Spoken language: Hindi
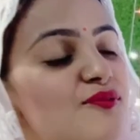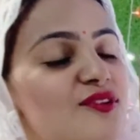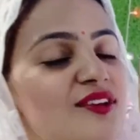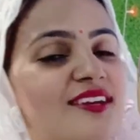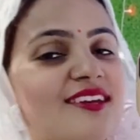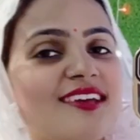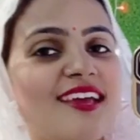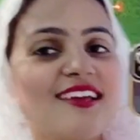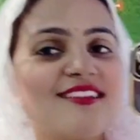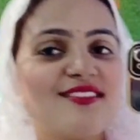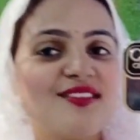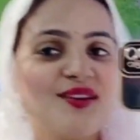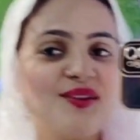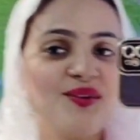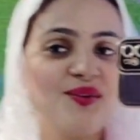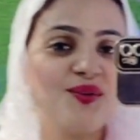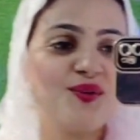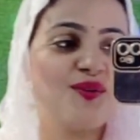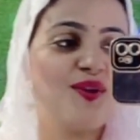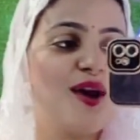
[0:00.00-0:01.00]
जी कैसे
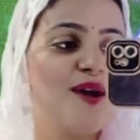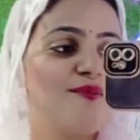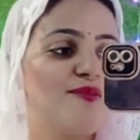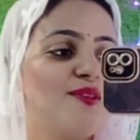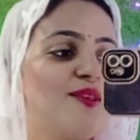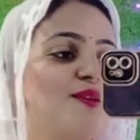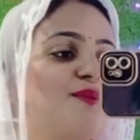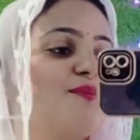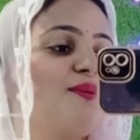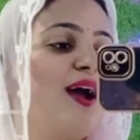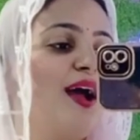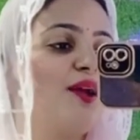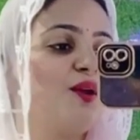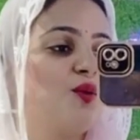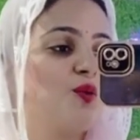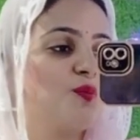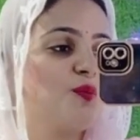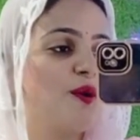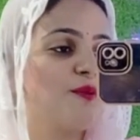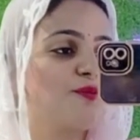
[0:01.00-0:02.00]
हो आप सब आई
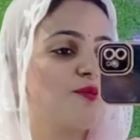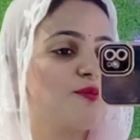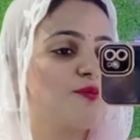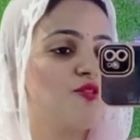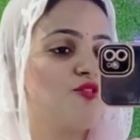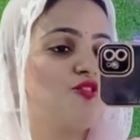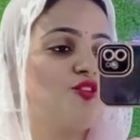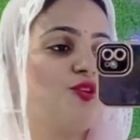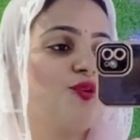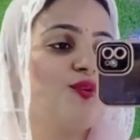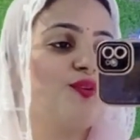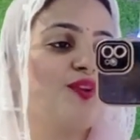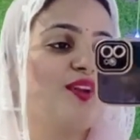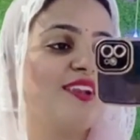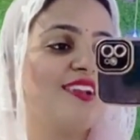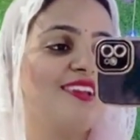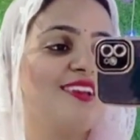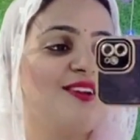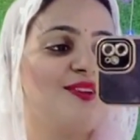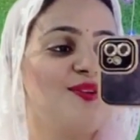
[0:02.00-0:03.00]
होप आप सब अच्छे हो गए
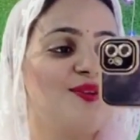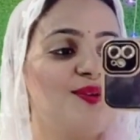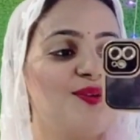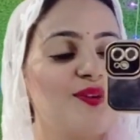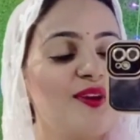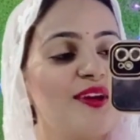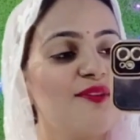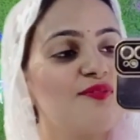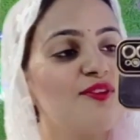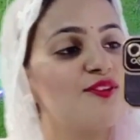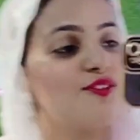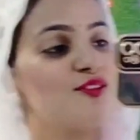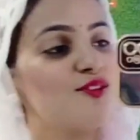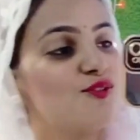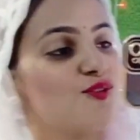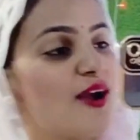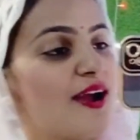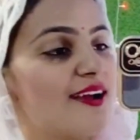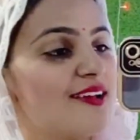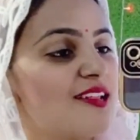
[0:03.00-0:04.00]
ठीक हो गए फिर से
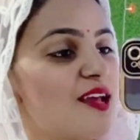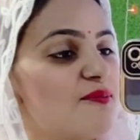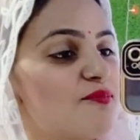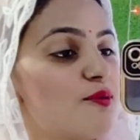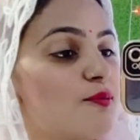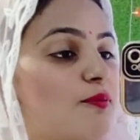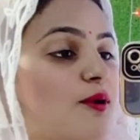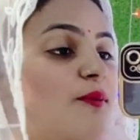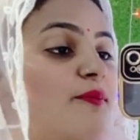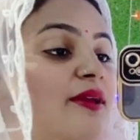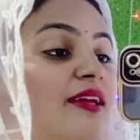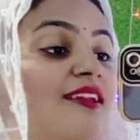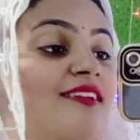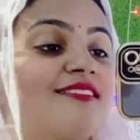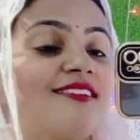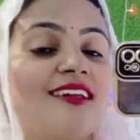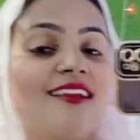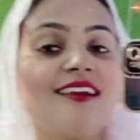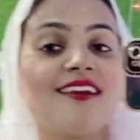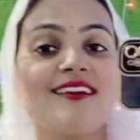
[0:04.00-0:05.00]
स्वागत है आप सबका मेरे
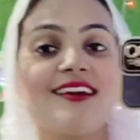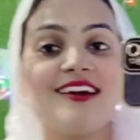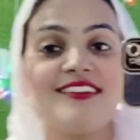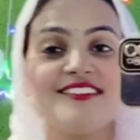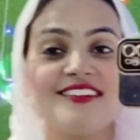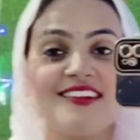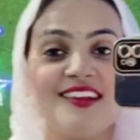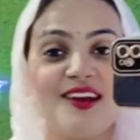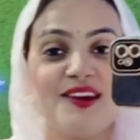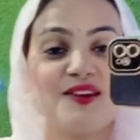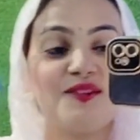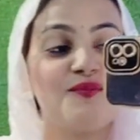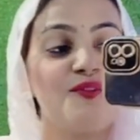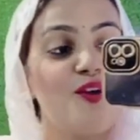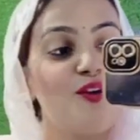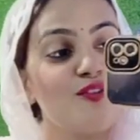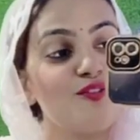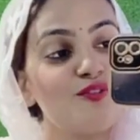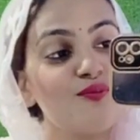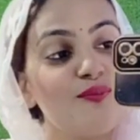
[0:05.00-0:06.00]
चैनल काजल नागर
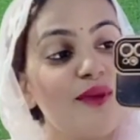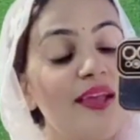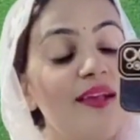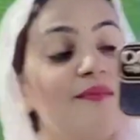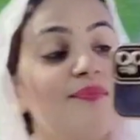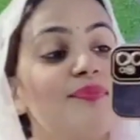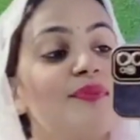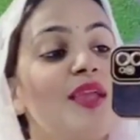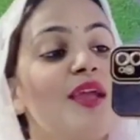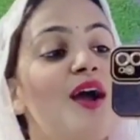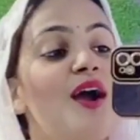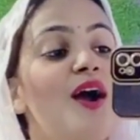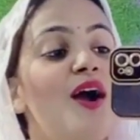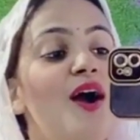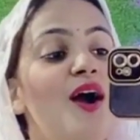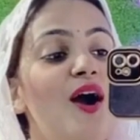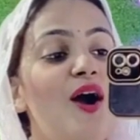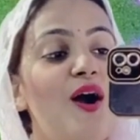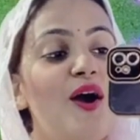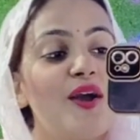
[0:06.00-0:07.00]
ब्लॉग्स में
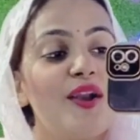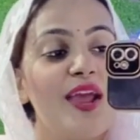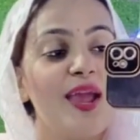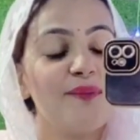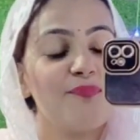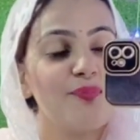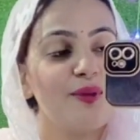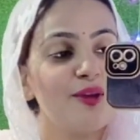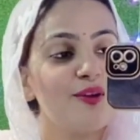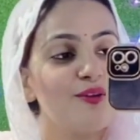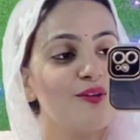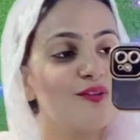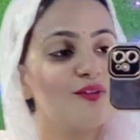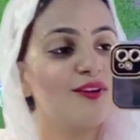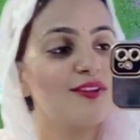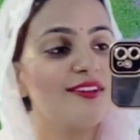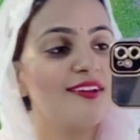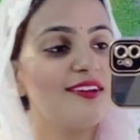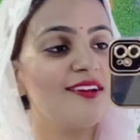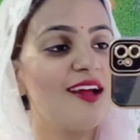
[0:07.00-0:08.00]
और हैप्पी
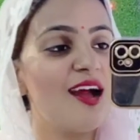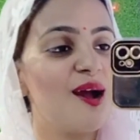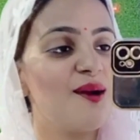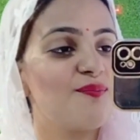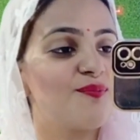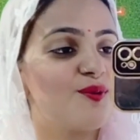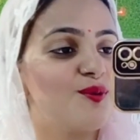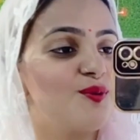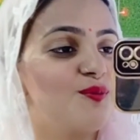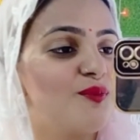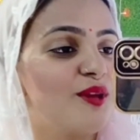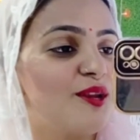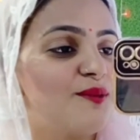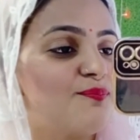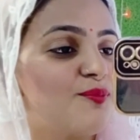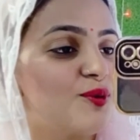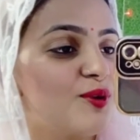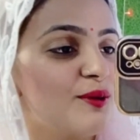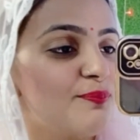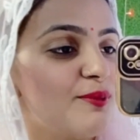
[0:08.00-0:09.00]
गोवर्धन आपको मेरे
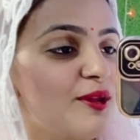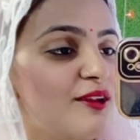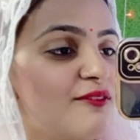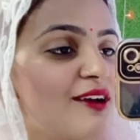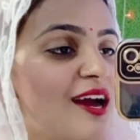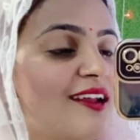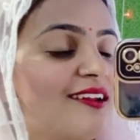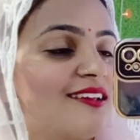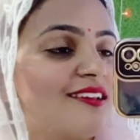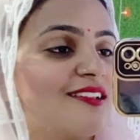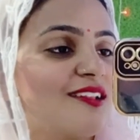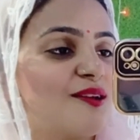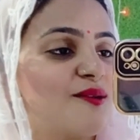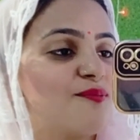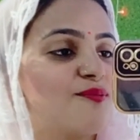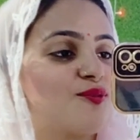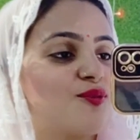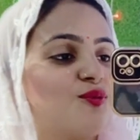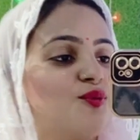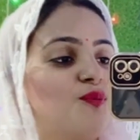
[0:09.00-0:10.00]
पूरे परिवार की तरफ
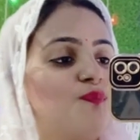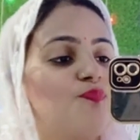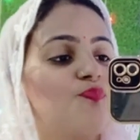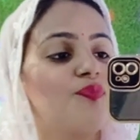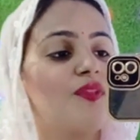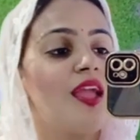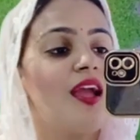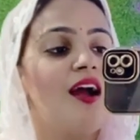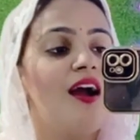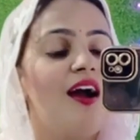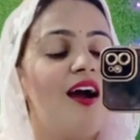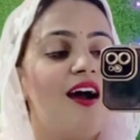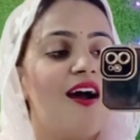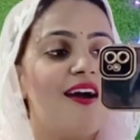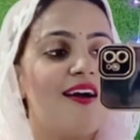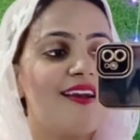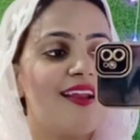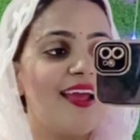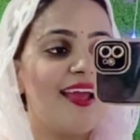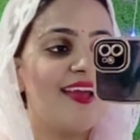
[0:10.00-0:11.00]
से
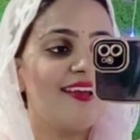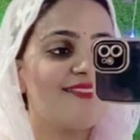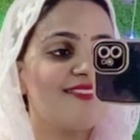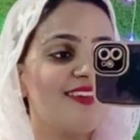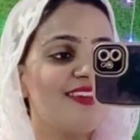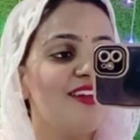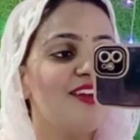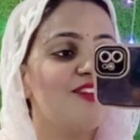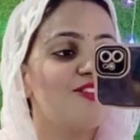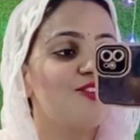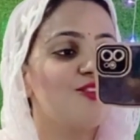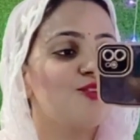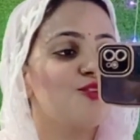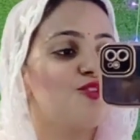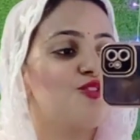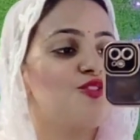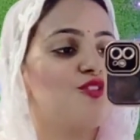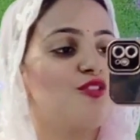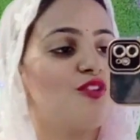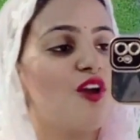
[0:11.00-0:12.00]
और ऐसे ही हंसी
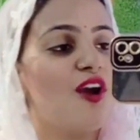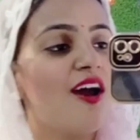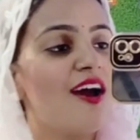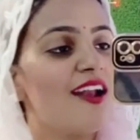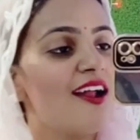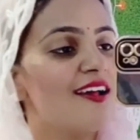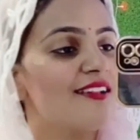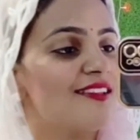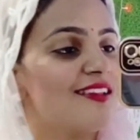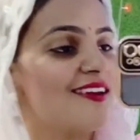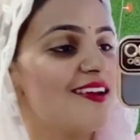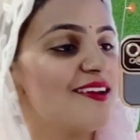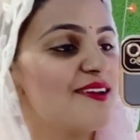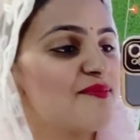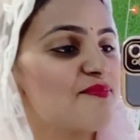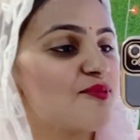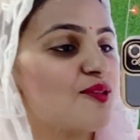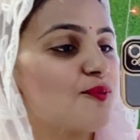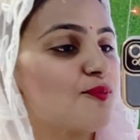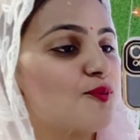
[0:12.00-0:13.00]
खुशी त्यौहार आते रहे आप
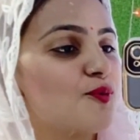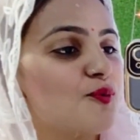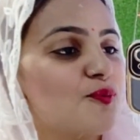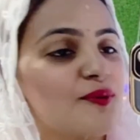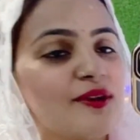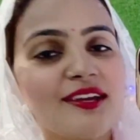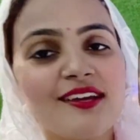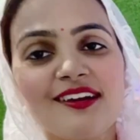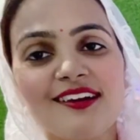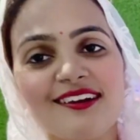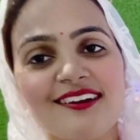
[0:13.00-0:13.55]
सबको भी